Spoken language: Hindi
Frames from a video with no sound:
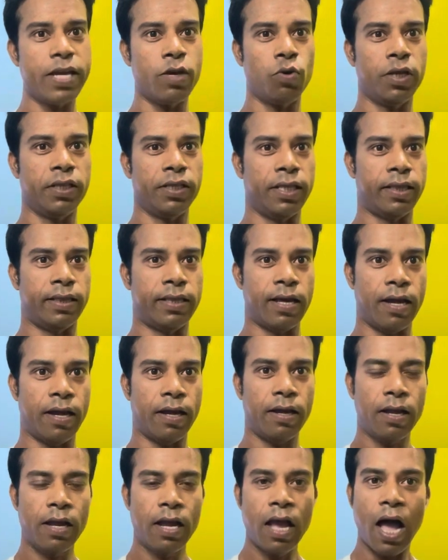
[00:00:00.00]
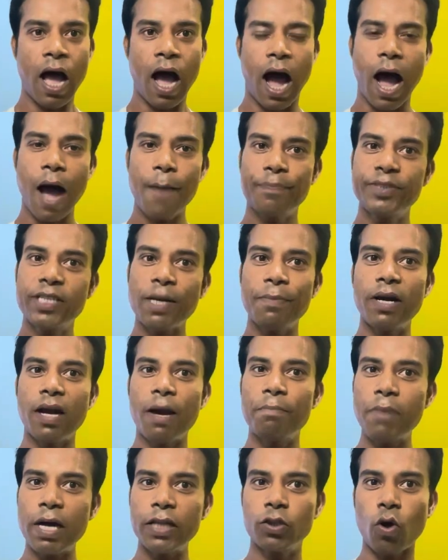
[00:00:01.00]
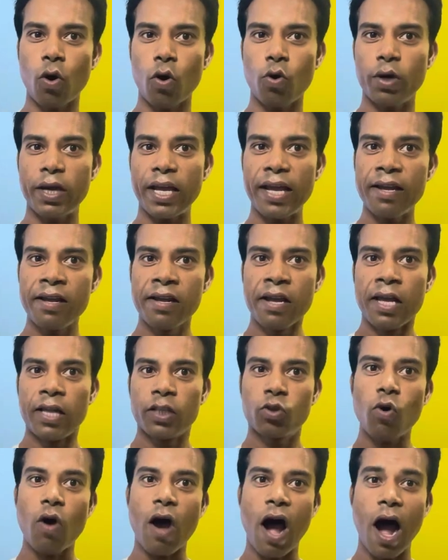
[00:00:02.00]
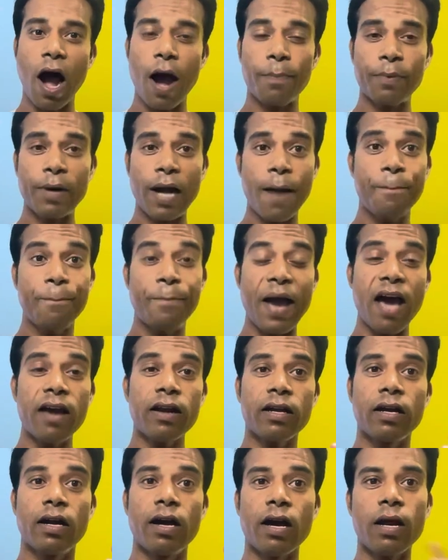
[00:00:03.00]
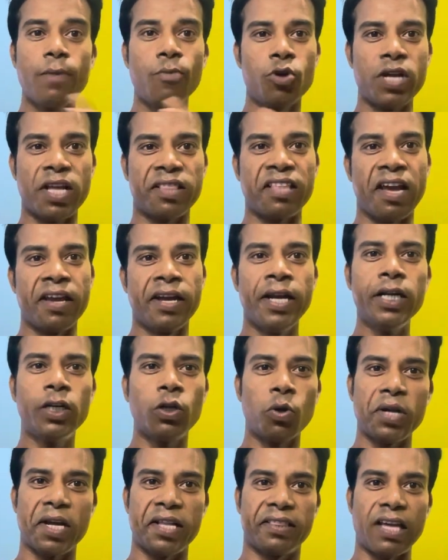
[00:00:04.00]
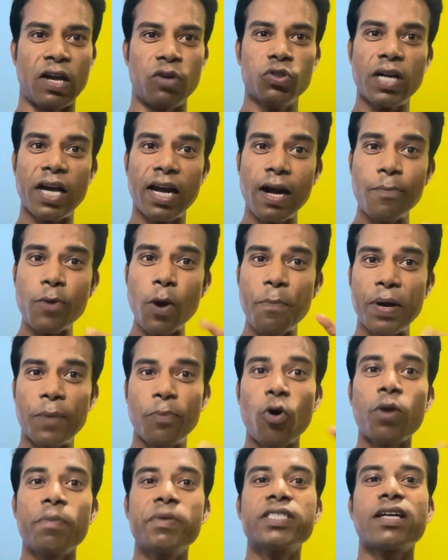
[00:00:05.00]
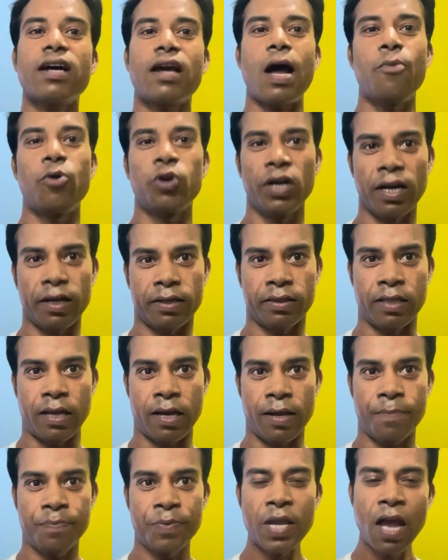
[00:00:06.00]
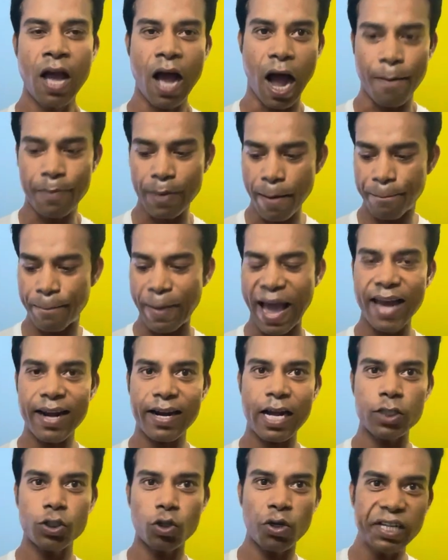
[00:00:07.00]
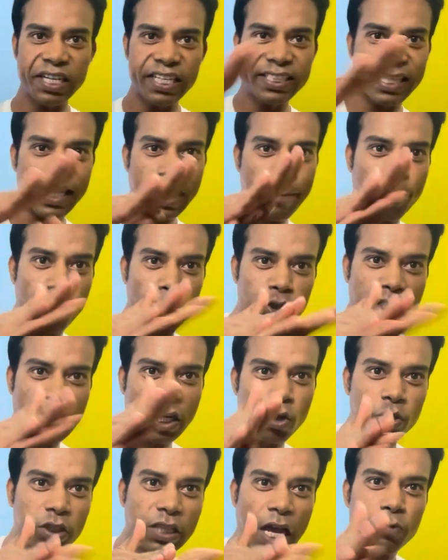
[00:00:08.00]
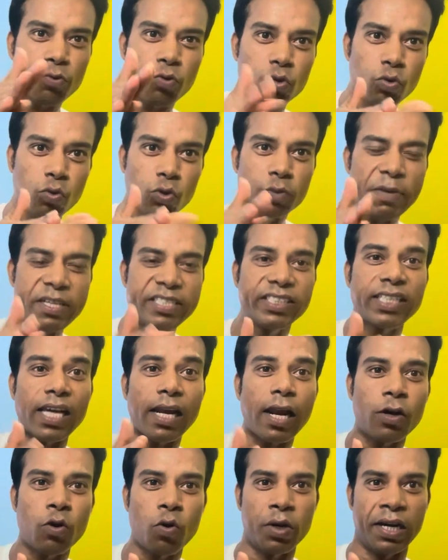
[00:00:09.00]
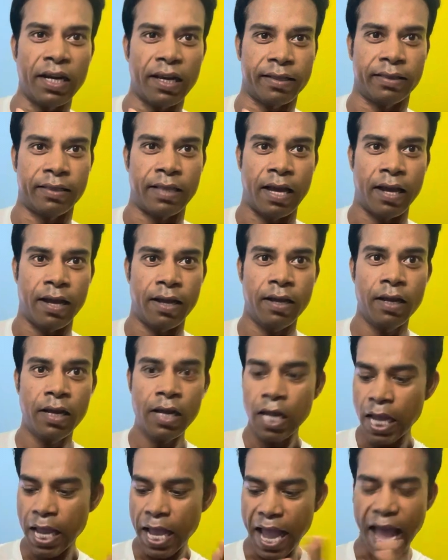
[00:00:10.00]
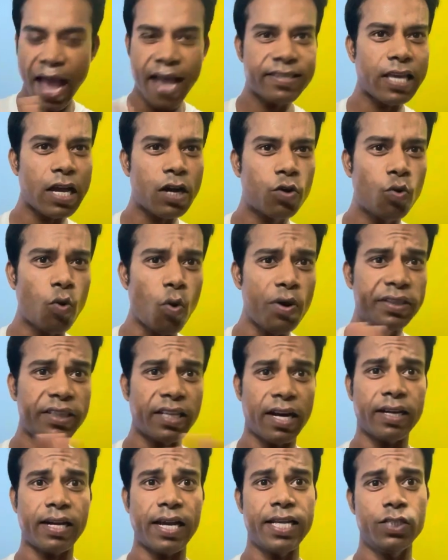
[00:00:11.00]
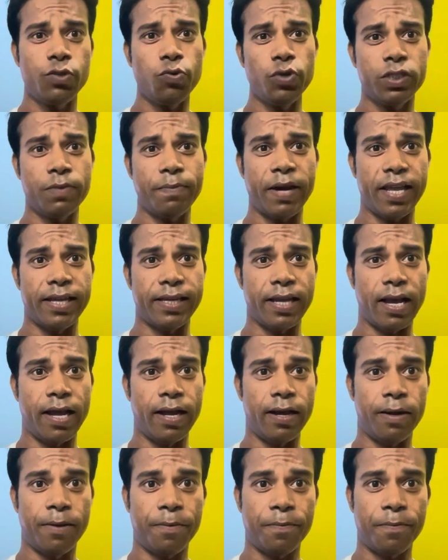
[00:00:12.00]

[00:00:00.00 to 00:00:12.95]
होने देता है आप जब लंबा दौड़ोगे तो आपका पैर गर्म हो जाता है हिट हो जाता है उसे कारण आपका परफॉर्मेंस खराब होने लगता है आपका पैर का जो नीचे का पोर्शन होता है वो उसमें जलन होने लगता है ऐसा कोई तरह का इशू इसमें नहीं आया